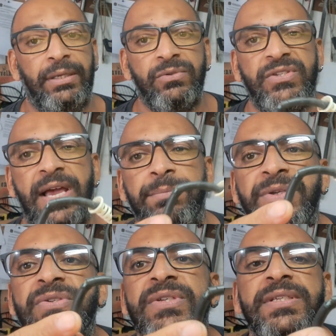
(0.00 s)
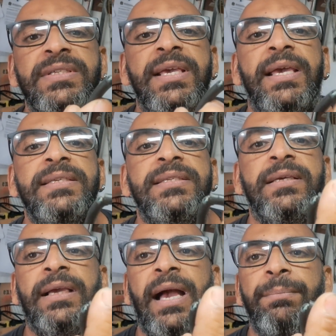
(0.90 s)
Não sabe me dizer se é esse
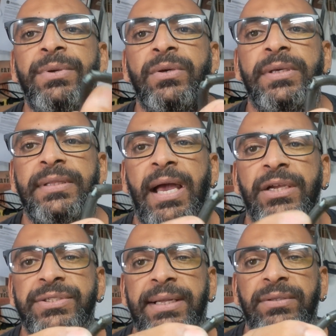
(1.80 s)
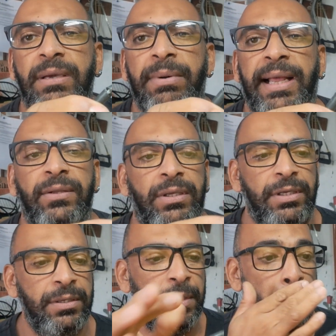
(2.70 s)
cabinho que está rachado, quebrado aqui,